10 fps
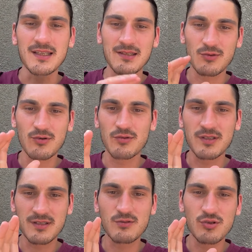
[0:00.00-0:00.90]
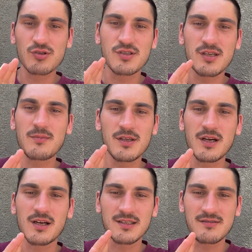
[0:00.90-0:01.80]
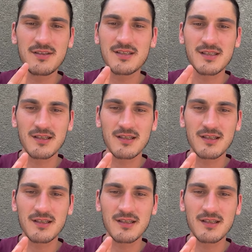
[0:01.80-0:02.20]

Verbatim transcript: это только вот то, что самое яркое светится